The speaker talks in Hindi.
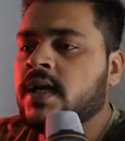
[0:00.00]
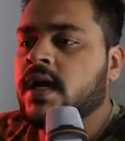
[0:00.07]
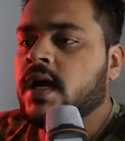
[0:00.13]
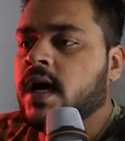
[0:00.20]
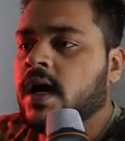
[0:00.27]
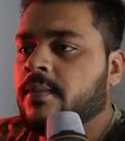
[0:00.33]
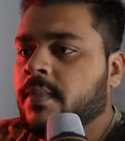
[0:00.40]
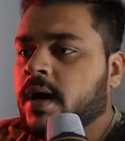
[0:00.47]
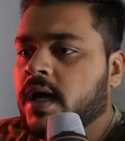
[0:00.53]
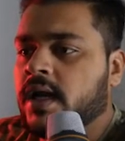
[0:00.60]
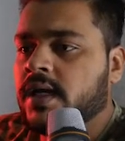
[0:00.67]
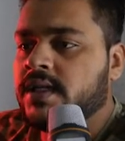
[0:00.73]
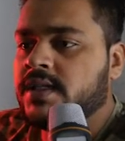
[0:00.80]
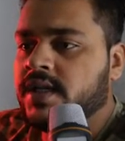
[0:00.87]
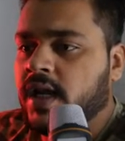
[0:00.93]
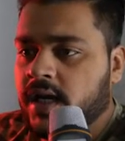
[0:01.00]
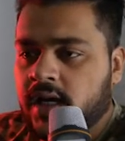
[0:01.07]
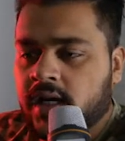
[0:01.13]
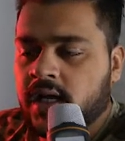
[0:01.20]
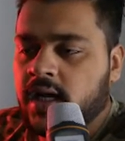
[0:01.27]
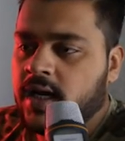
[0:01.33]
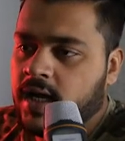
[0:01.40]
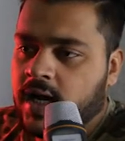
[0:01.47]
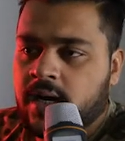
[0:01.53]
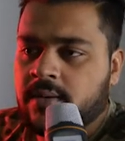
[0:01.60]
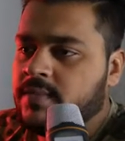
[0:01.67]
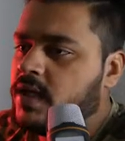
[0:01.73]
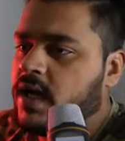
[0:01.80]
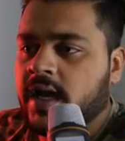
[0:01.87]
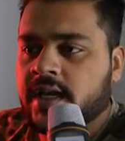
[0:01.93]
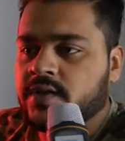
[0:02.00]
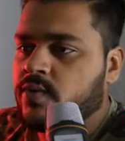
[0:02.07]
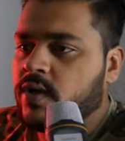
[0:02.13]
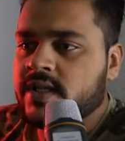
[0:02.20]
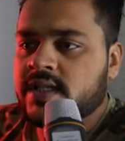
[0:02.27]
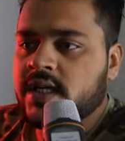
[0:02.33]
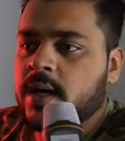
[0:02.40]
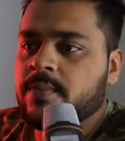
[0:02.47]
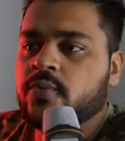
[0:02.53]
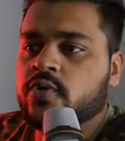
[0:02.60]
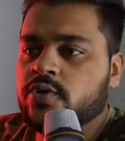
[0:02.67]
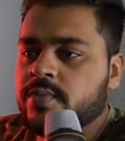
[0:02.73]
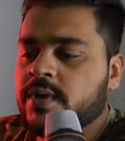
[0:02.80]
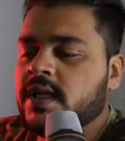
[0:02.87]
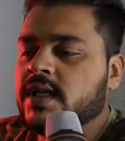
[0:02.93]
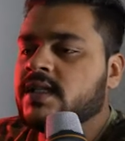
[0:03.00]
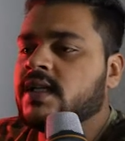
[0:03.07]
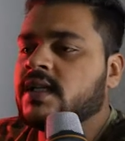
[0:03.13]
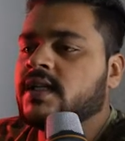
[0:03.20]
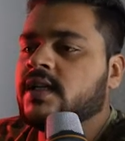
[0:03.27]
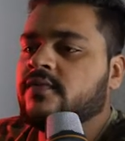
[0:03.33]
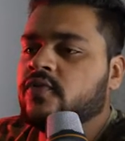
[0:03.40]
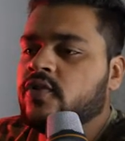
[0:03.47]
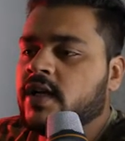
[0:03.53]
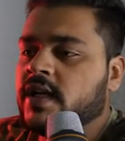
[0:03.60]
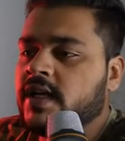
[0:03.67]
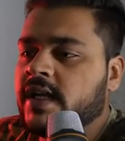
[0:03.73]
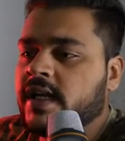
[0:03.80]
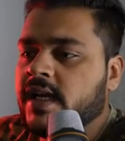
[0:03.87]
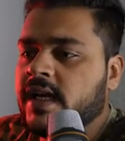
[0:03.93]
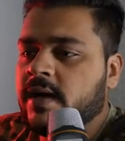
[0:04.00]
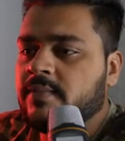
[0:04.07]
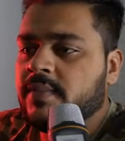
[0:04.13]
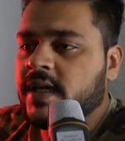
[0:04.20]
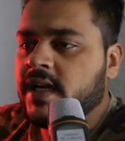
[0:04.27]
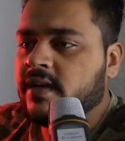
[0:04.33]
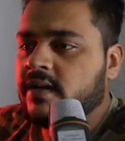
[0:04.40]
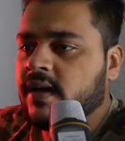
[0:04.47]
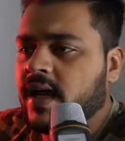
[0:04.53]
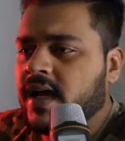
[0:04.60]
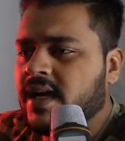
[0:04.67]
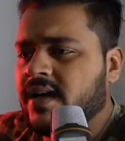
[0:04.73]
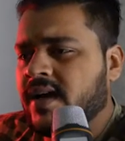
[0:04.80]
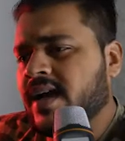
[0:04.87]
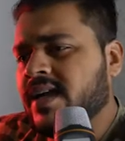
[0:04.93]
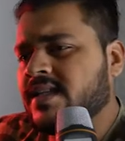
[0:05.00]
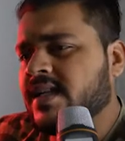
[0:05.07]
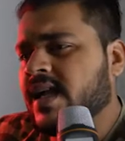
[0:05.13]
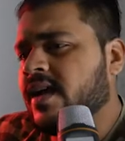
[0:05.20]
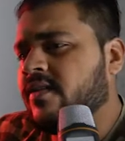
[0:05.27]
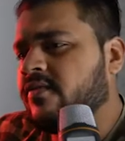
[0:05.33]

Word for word: हमारे चैनल का नाम या एक्स वाई जी आप कुछ भी लिख सकते हैं वो लिखने के लिए हमने एक एज लाइक